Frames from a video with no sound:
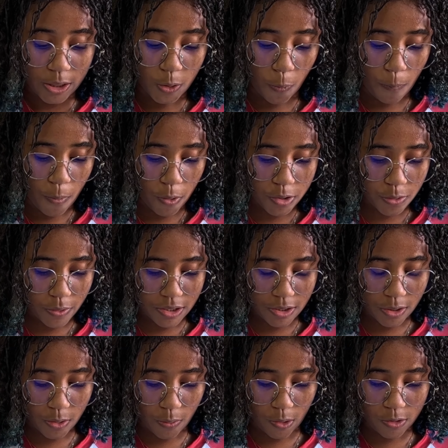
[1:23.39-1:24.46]
Dom Bosco
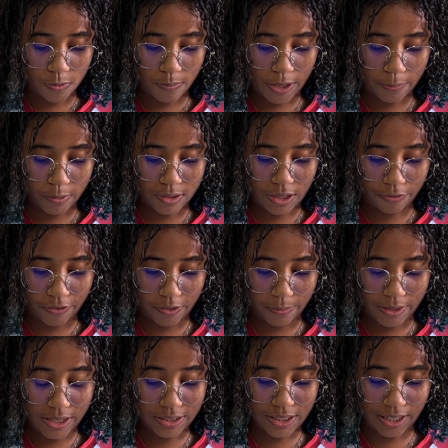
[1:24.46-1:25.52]
ensinou aos membros da
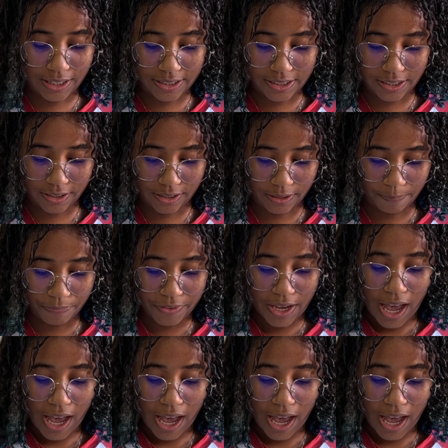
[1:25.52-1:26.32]
família salesiana